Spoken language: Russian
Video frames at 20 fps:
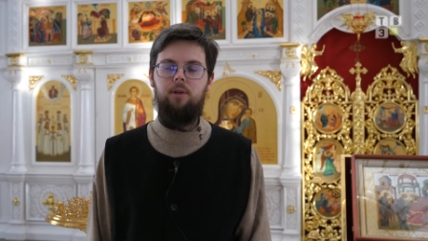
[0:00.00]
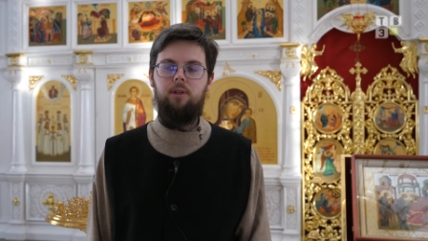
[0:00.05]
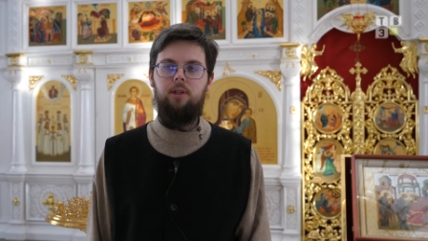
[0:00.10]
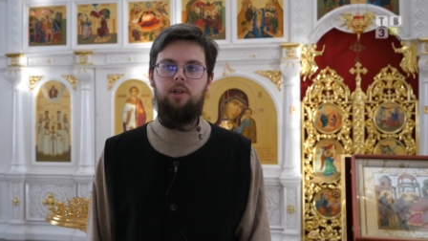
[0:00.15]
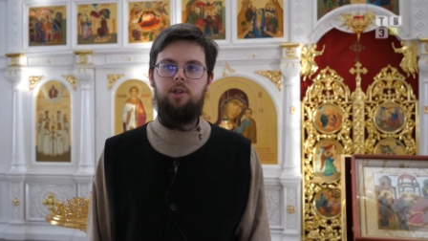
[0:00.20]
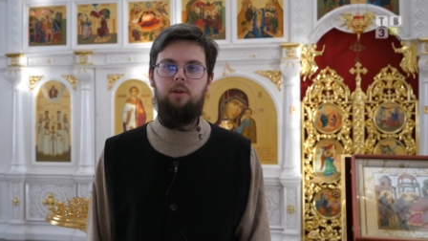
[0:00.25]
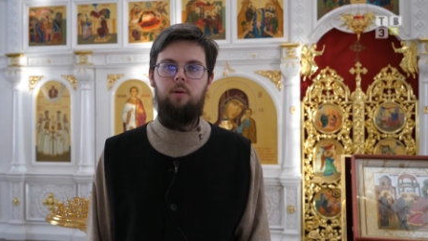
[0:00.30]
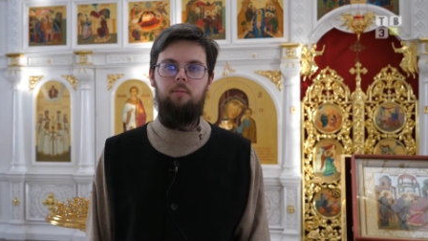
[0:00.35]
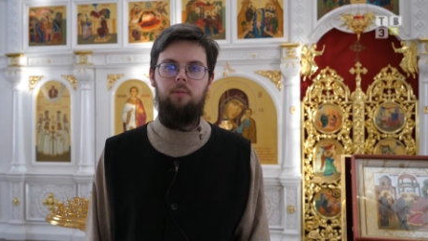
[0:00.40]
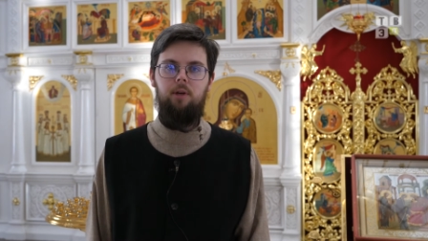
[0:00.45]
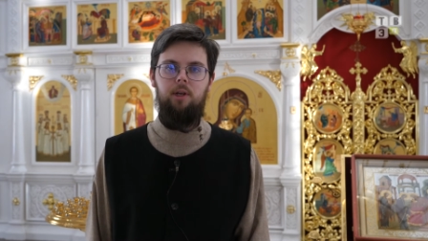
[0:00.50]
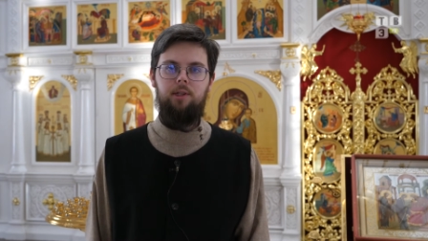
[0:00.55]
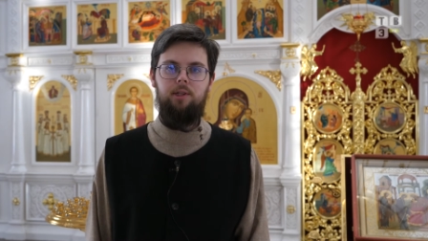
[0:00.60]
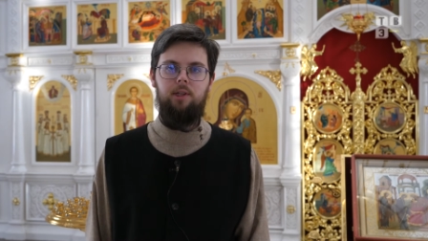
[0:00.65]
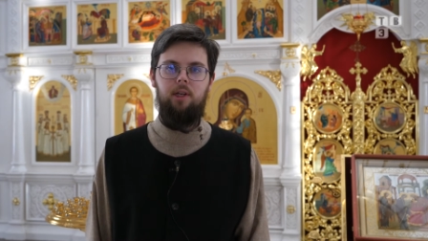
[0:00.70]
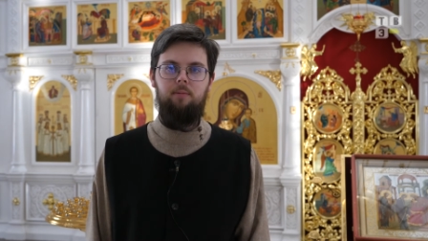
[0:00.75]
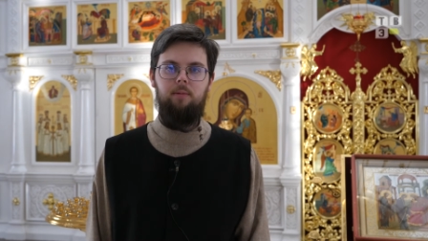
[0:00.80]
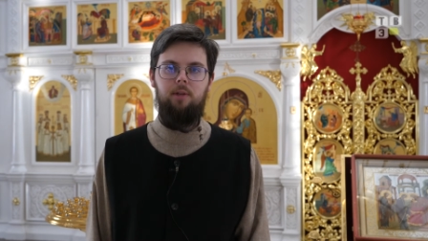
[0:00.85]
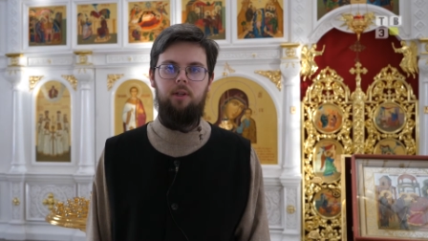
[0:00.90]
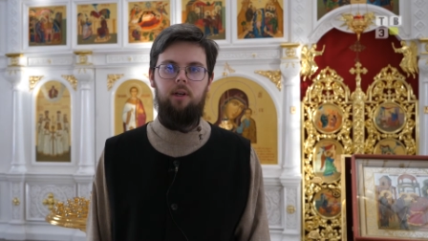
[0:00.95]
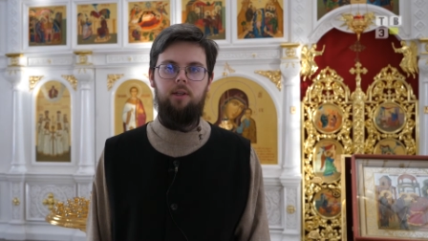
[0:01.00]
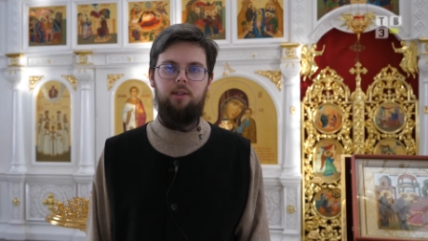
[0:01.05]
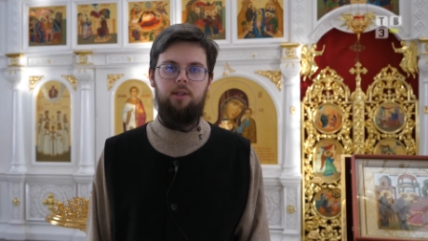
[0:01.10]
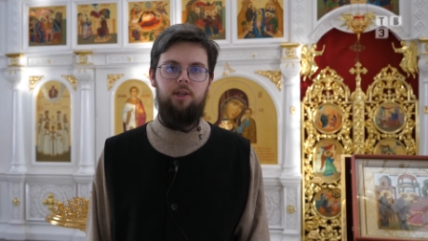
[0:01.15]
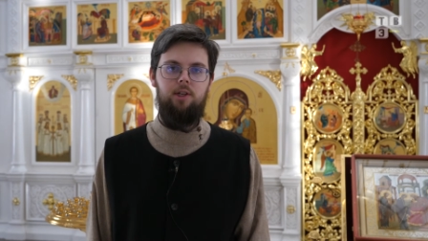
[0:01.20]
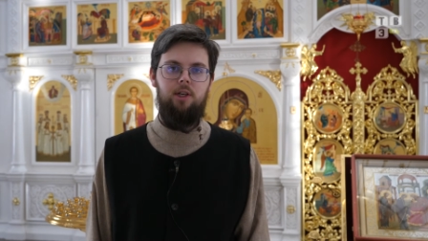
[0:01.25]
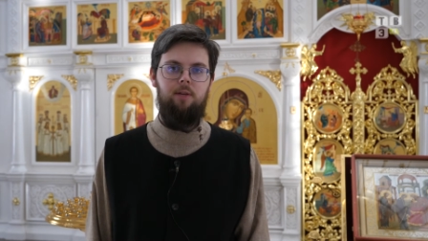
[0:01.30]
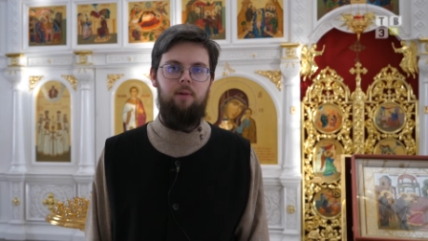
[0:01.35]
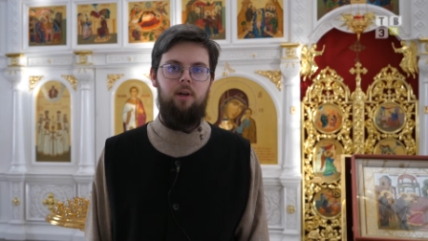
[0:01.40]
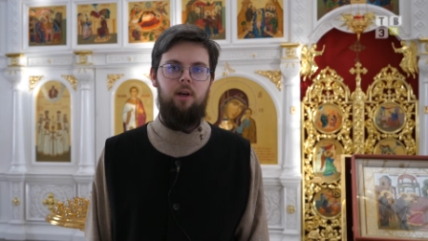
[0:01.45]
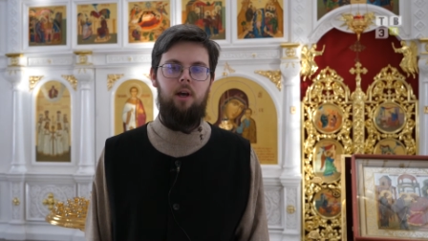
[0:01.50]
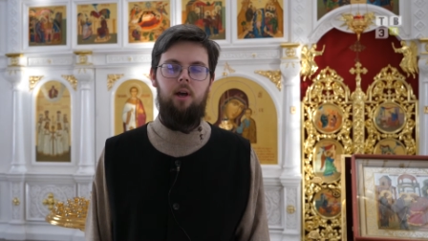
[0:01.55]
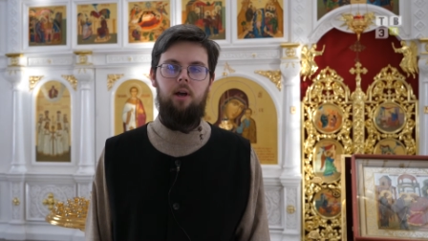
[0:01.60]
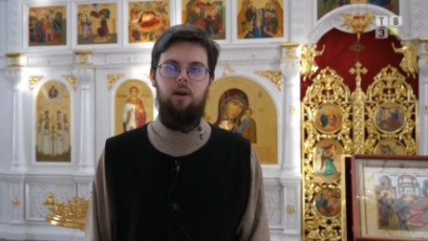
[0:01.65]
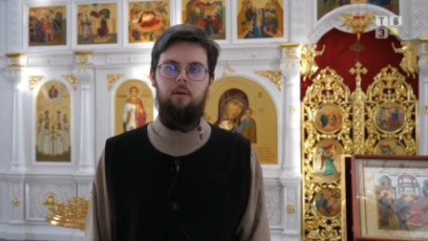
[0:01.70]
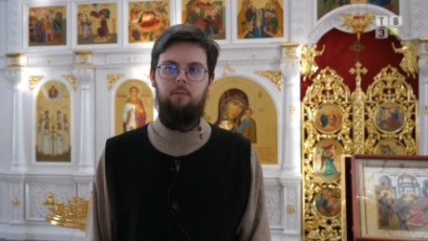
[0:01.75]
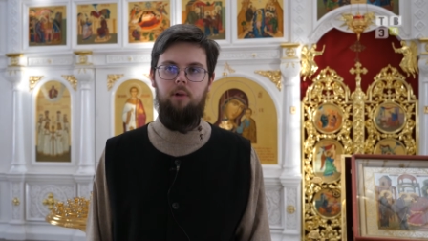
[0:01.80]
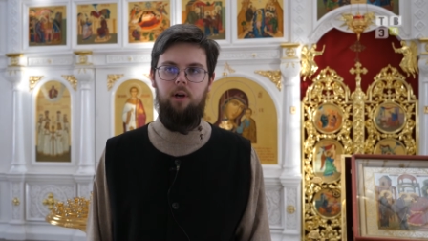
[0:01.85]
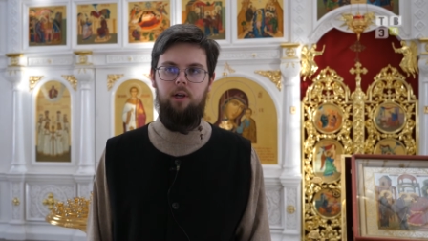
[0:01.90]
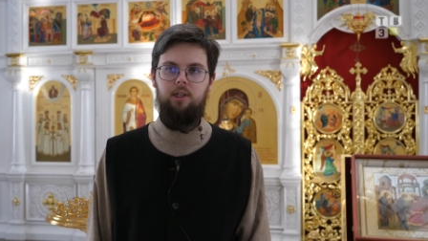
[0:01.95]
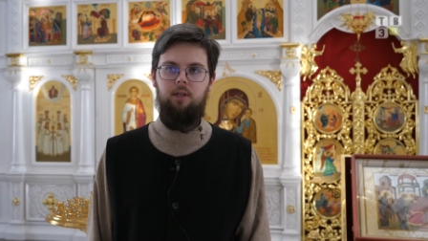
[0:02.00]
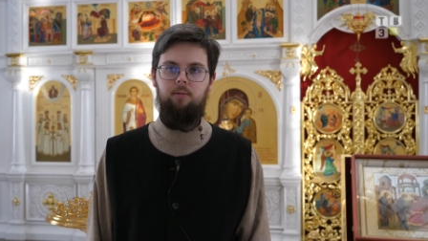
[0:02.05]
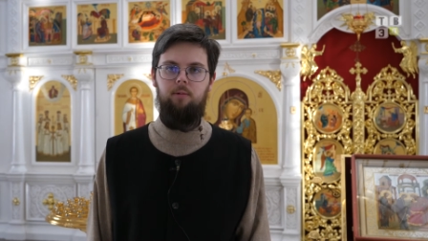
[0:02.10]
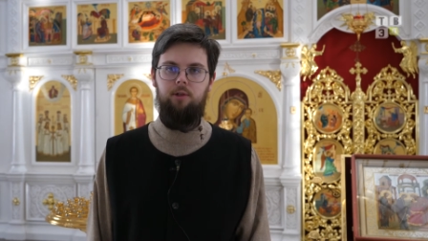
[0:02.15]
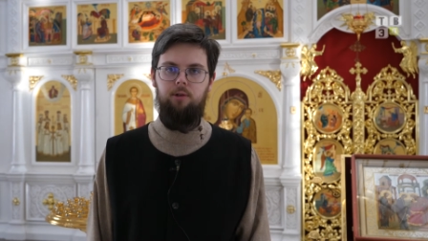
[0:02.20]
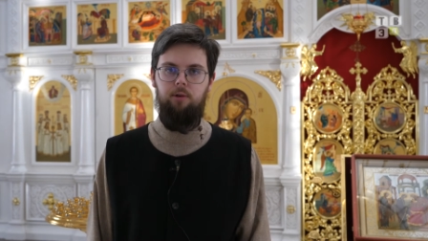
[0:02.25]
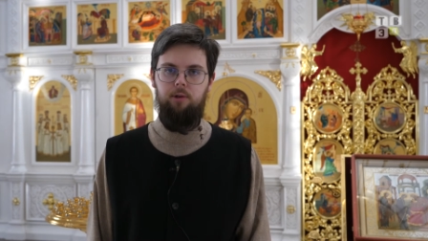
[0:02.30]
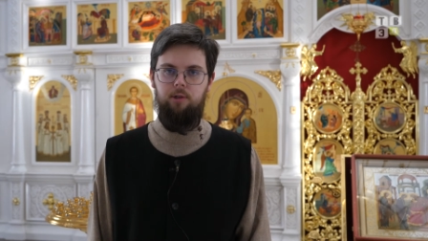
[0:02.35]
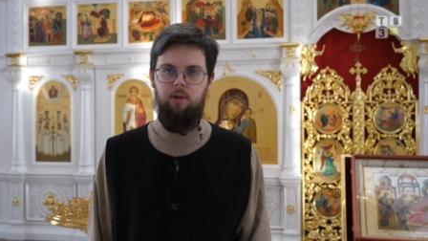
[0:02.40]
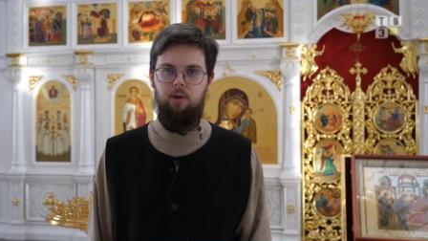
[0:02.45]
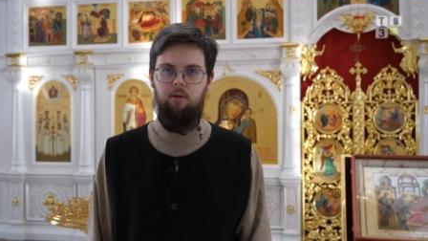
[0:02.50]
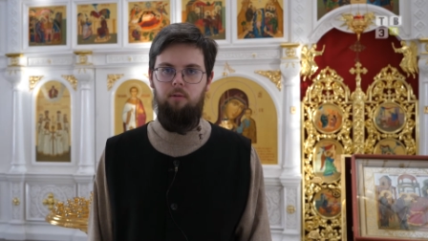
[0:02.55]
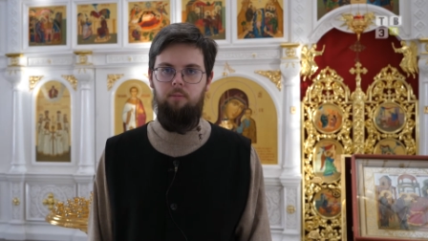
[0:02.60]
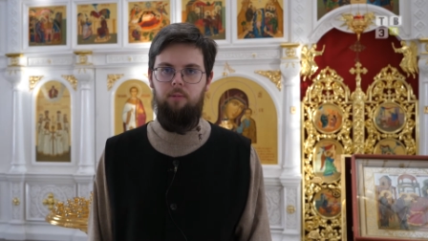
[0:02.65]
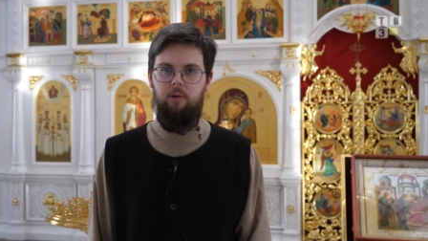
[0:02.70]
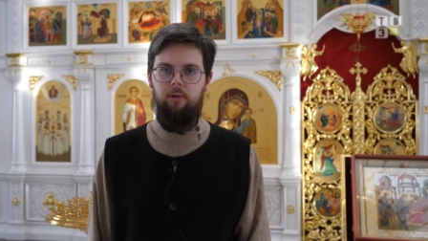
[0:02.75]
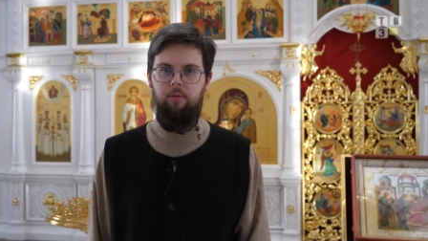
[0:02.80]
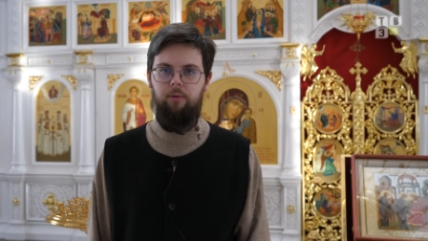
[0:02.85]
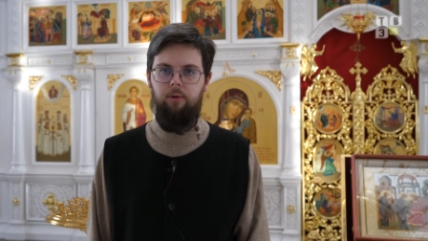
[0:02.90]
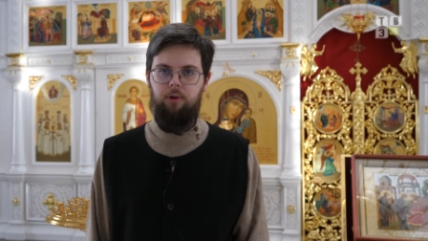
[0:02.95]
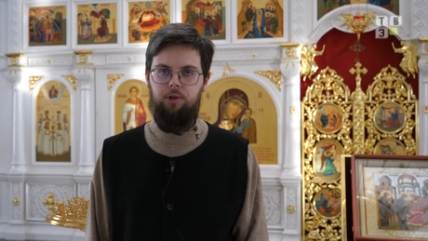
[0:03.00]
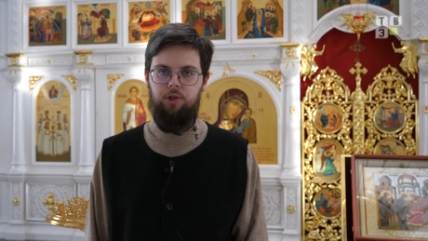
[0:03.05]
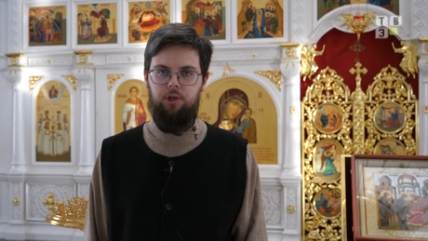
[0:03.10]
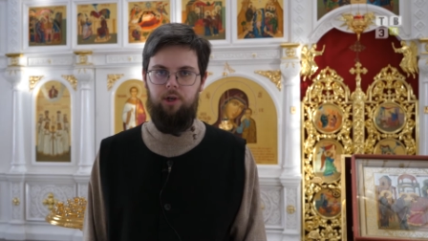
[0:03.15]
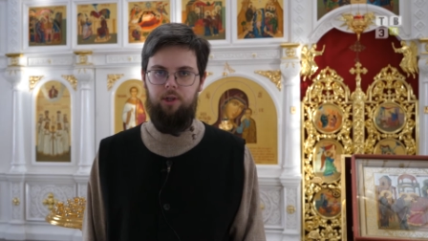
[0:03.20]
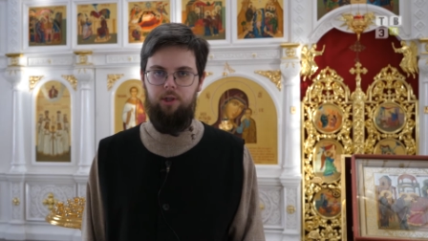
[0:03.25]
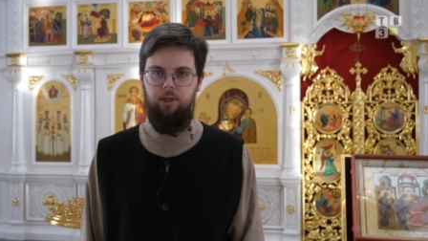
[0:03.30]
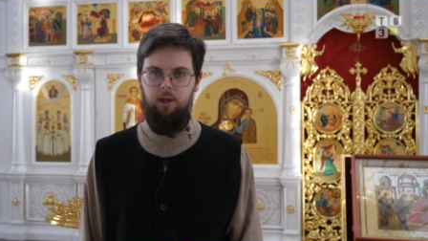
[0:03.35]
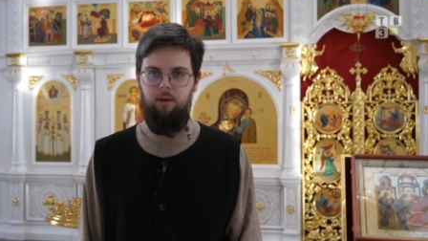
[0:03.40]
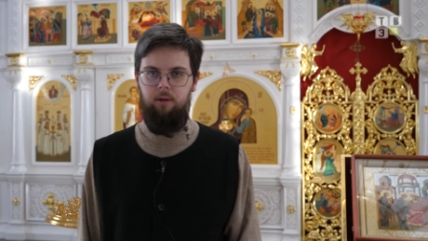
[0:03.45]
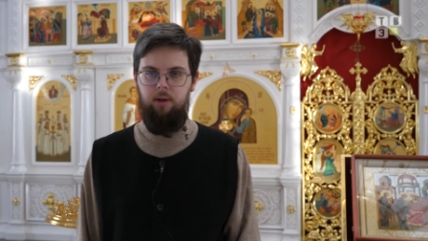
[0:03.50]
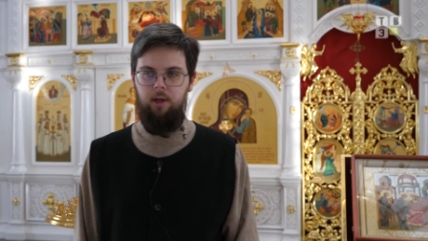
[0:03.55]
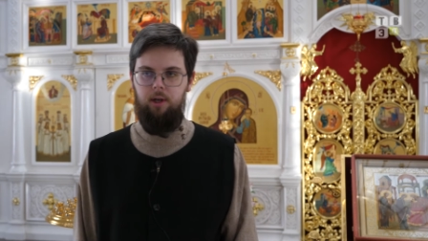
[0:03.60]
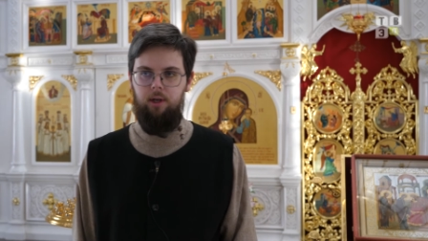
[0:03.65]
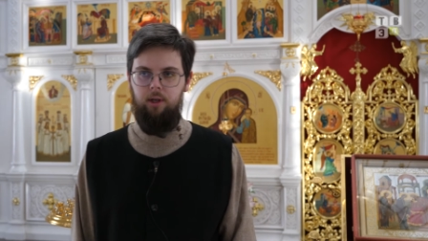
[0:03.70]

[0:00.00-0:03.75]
с нашими близкими, да, с нашими братьями и сестрами в первую очередь, да,